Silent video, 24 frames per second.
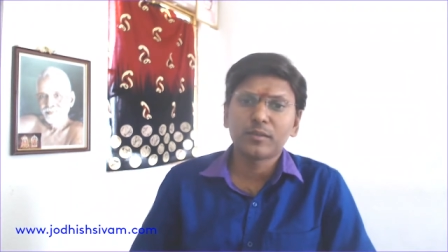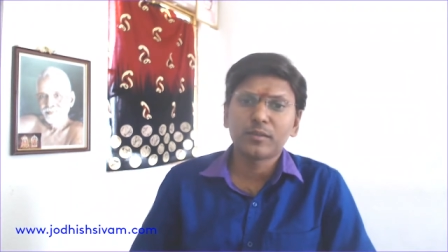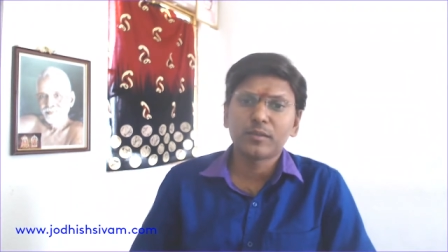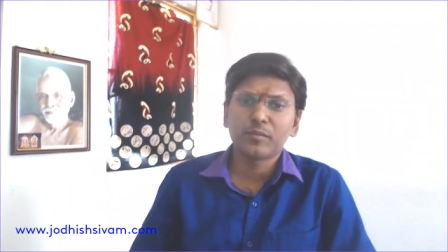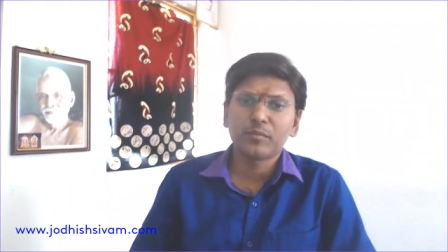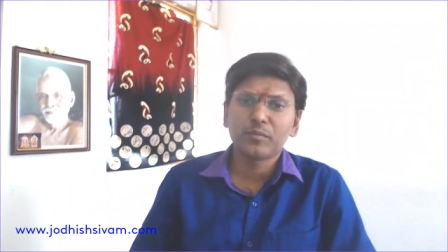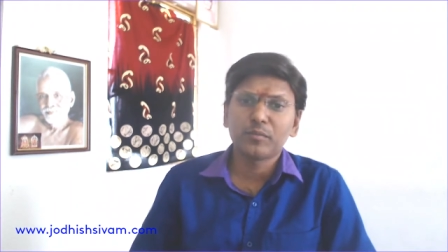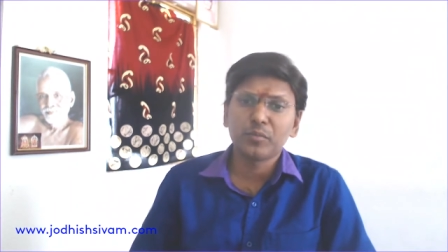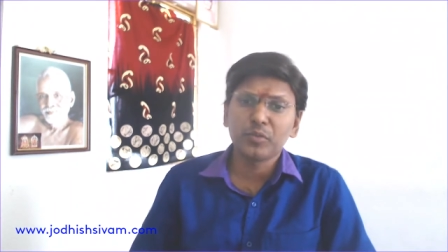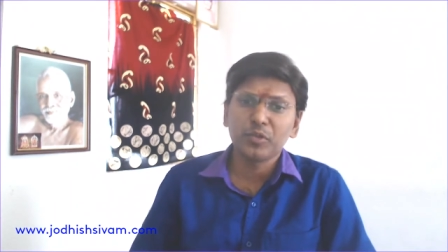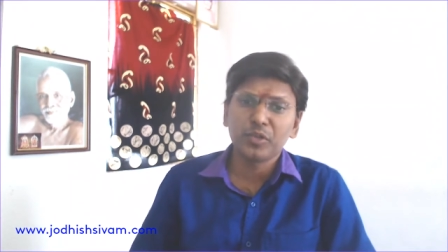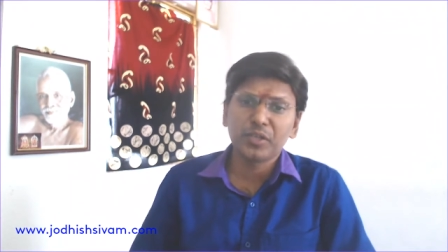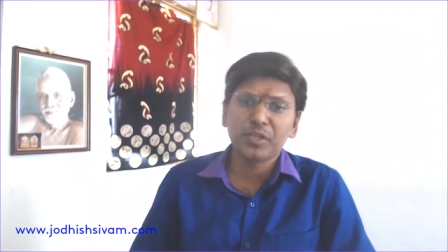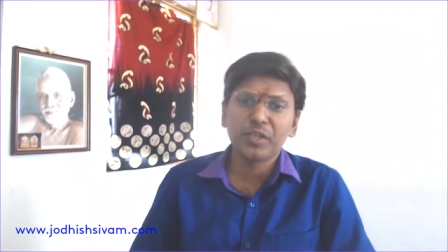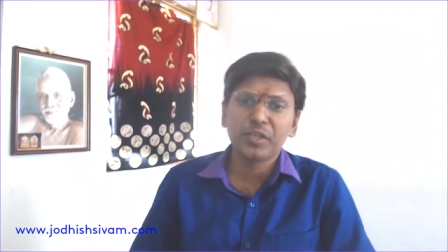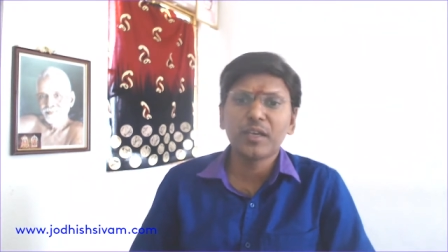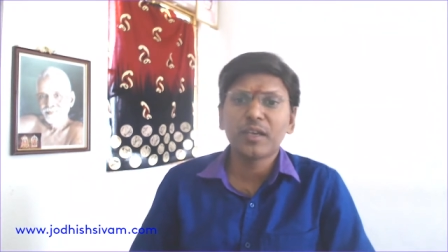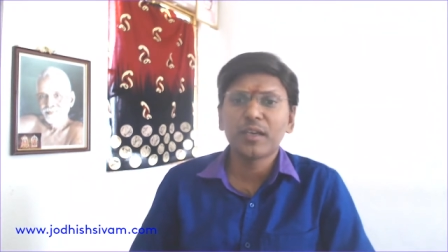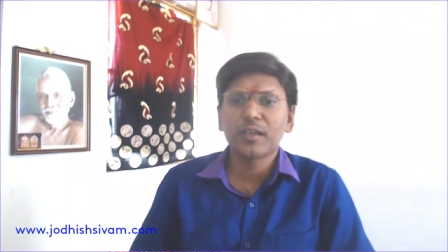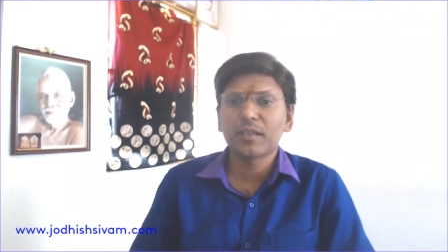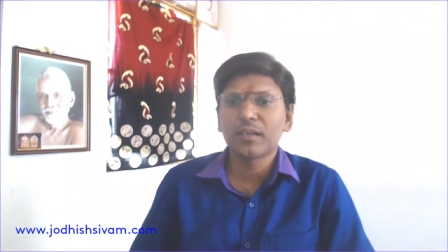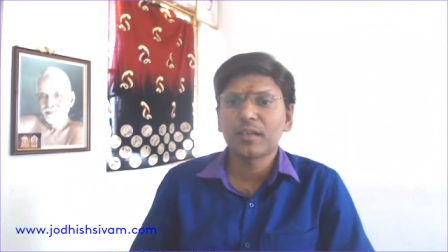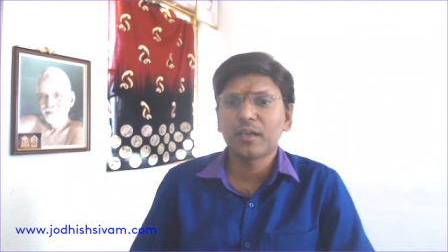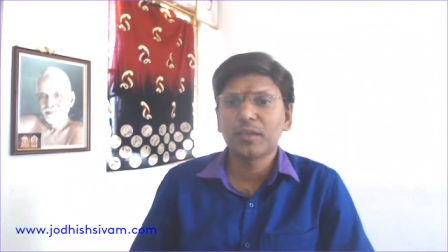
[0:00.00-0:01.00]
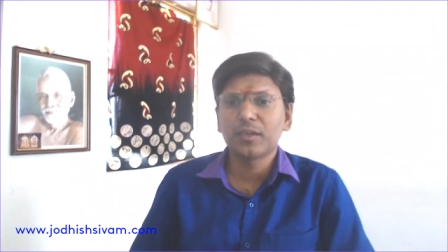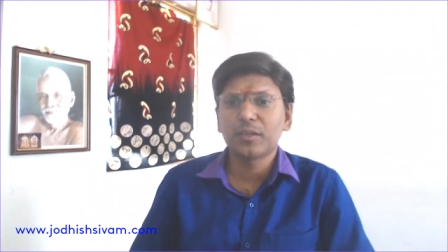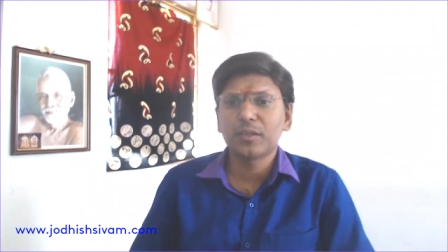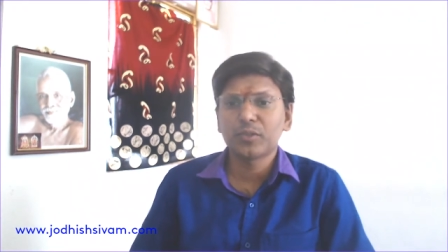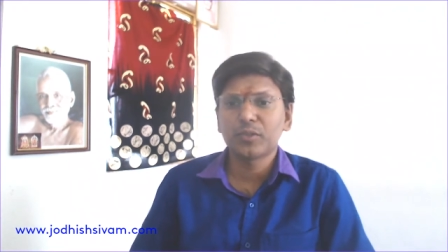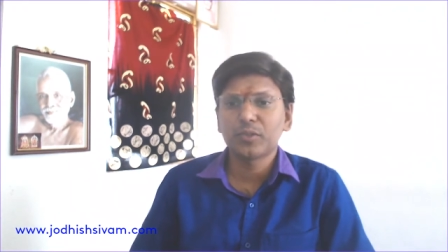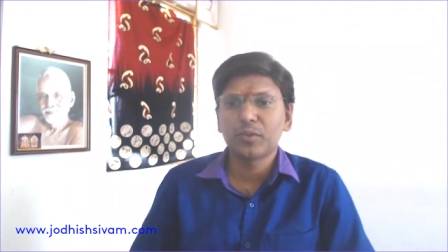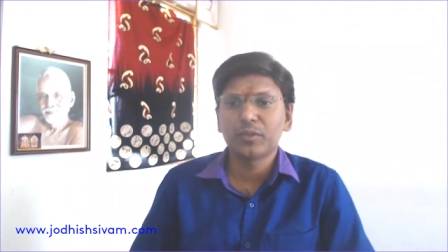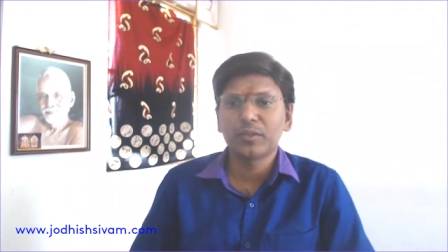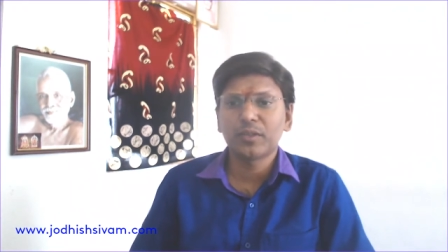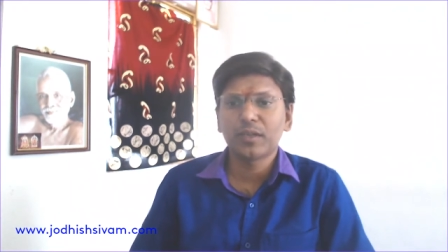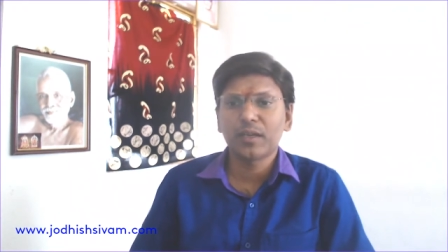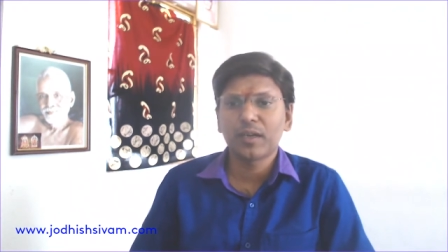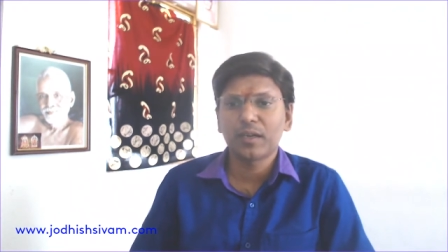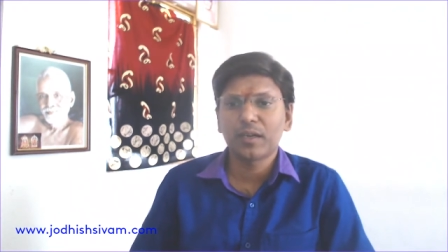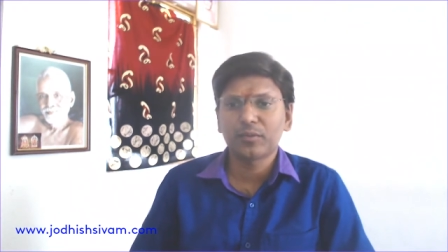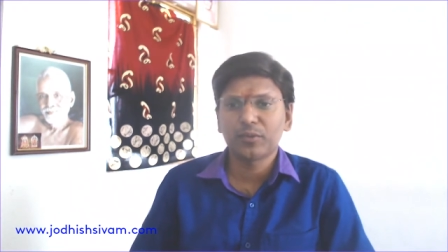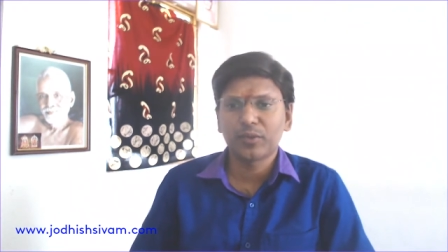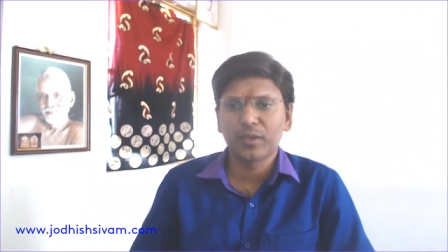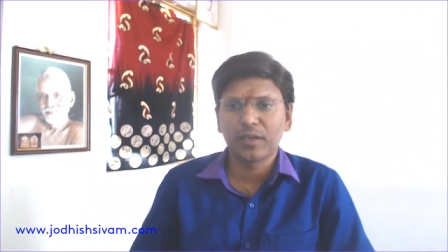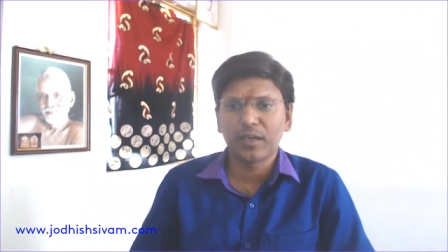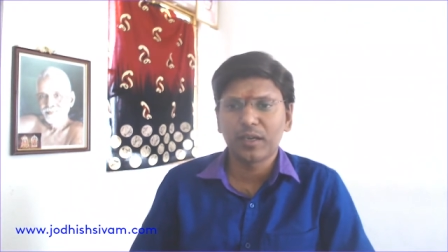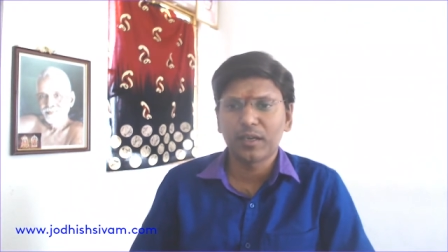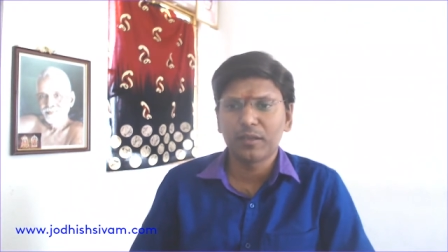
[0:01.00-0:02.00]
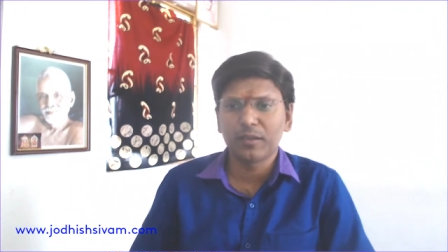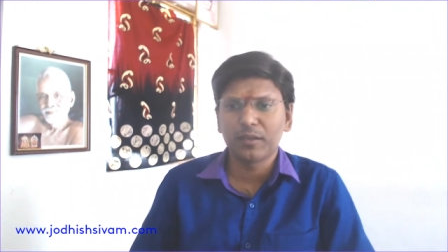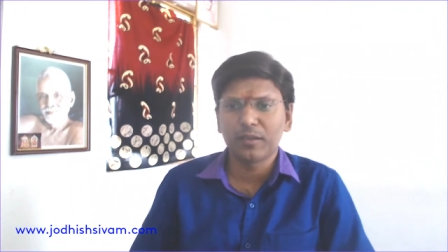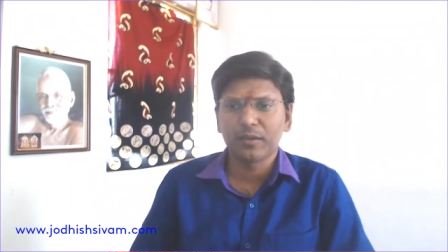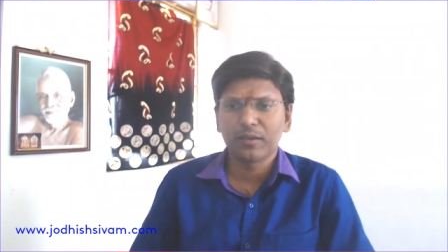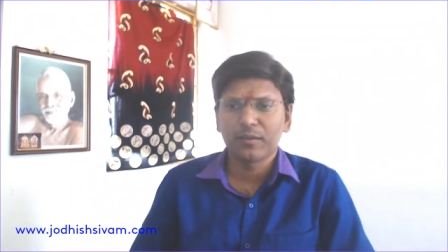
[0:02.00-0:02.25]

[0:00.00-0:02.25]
முக்கிய இரண்டு ஜோதிட கட்டுரைகளை